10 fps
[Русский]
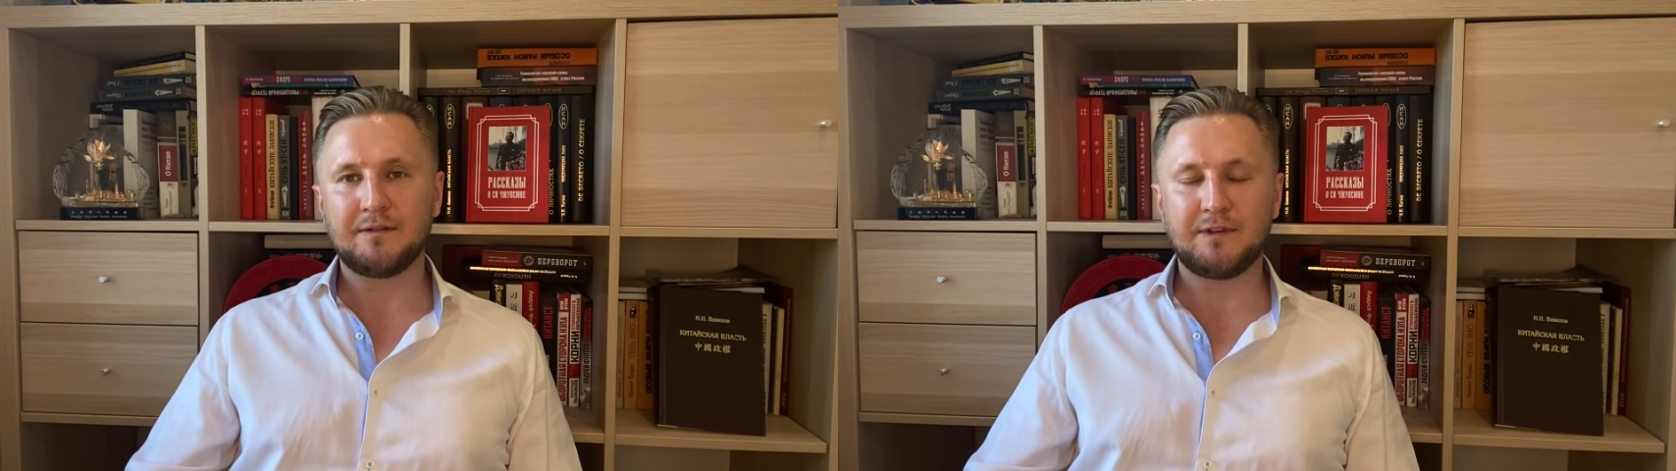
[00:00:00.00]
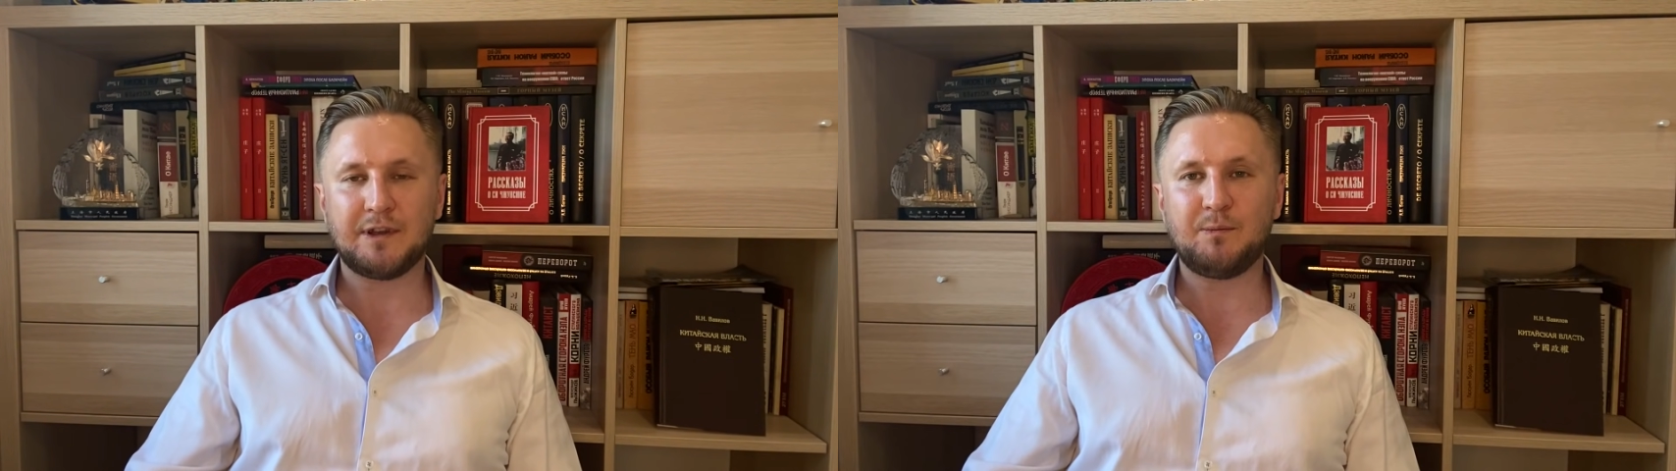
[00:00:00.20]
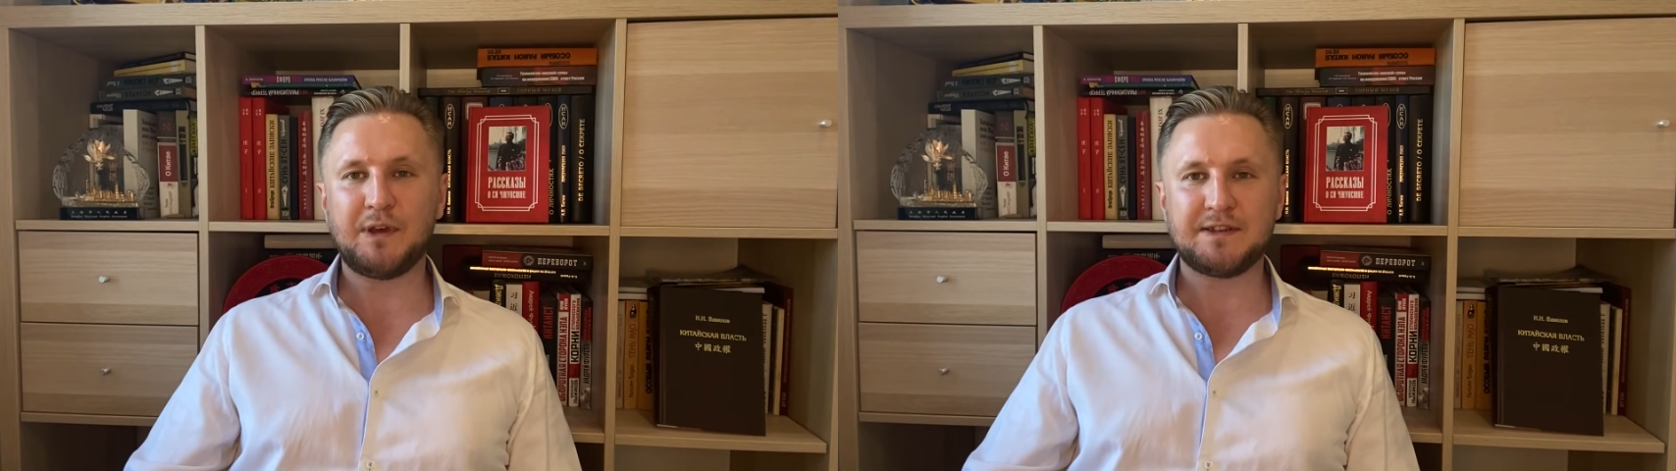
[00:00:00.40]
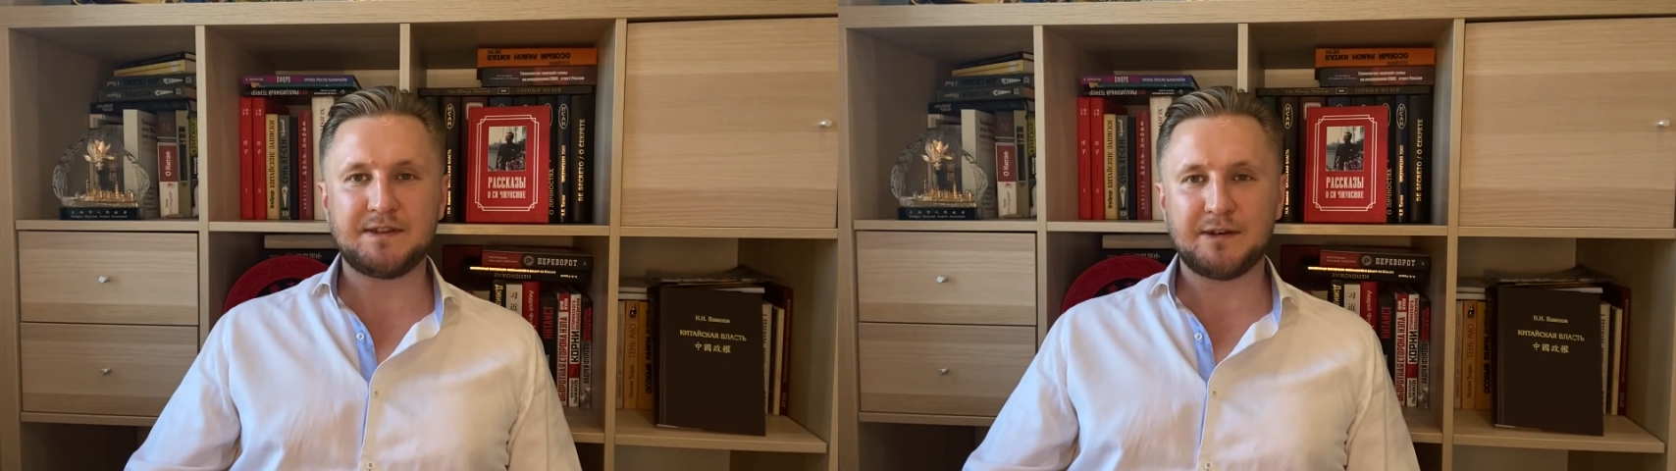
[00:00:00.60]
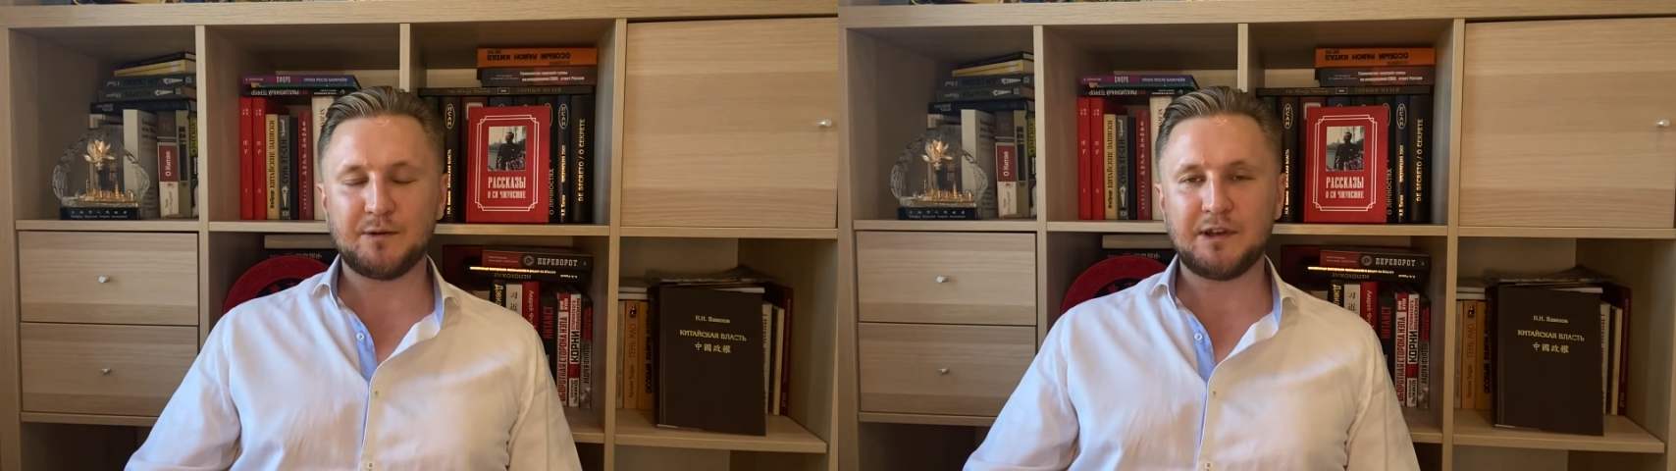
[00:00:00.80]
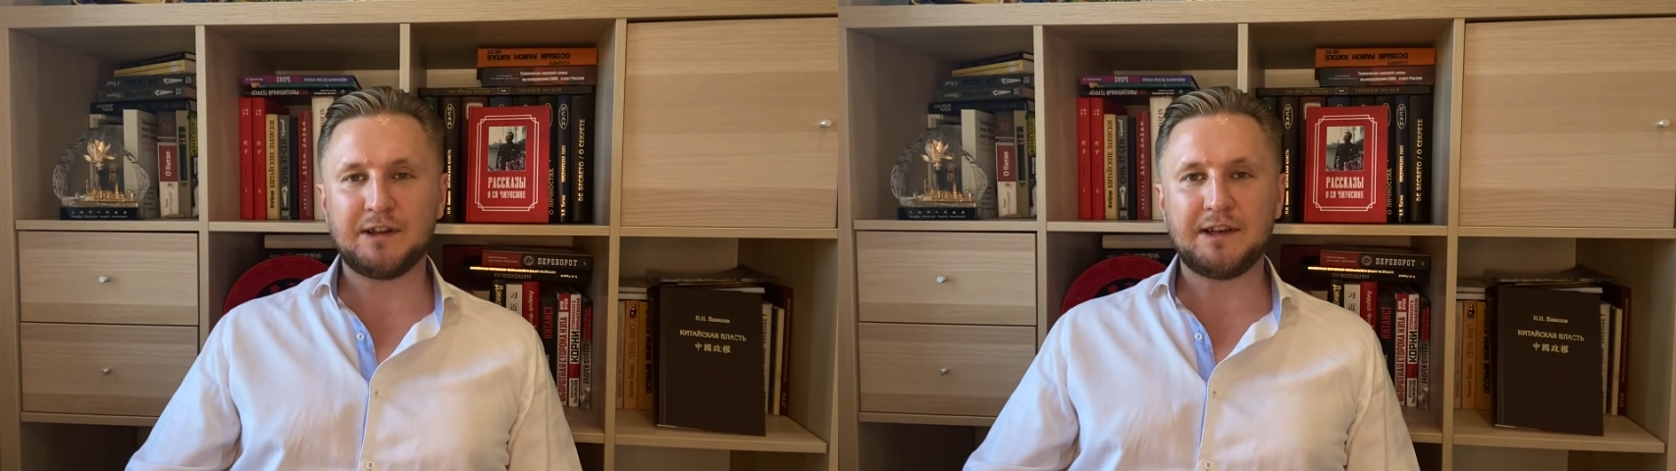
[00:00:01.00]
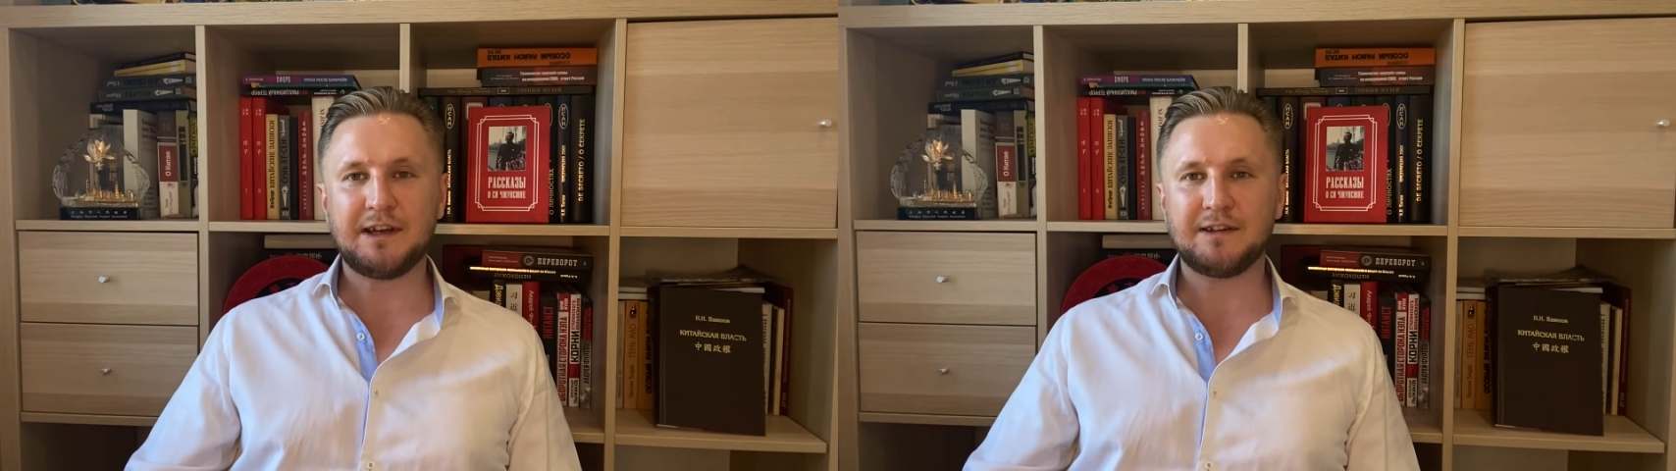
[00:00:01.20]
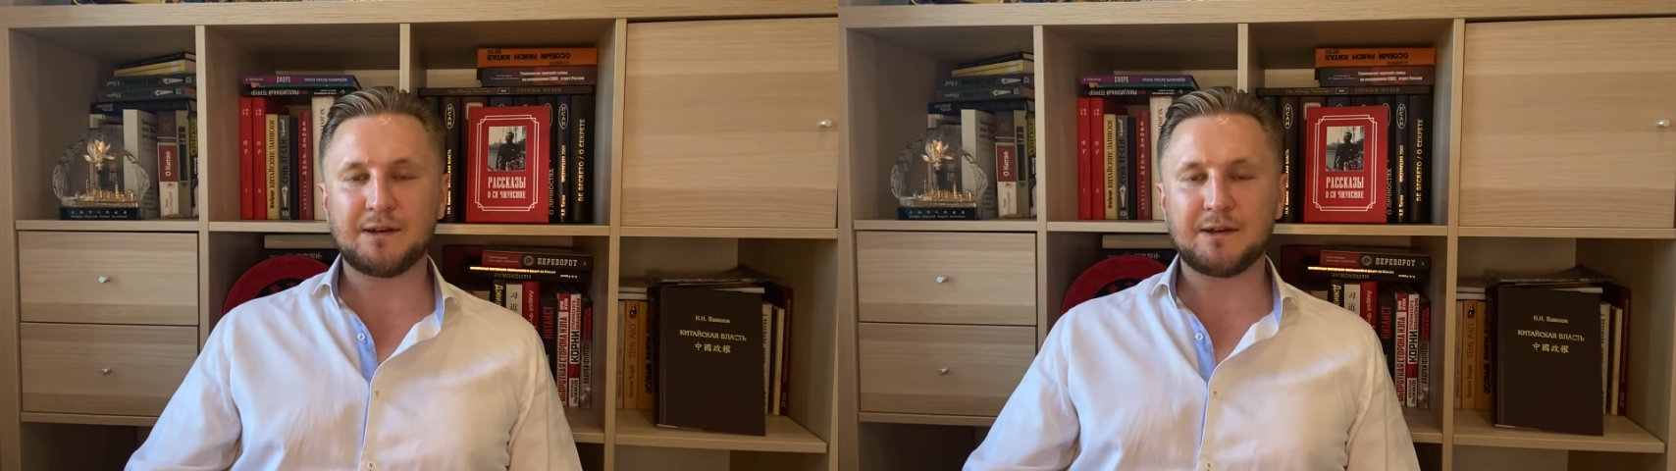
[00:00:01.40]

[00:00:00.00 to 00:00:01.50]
Википедии о Китае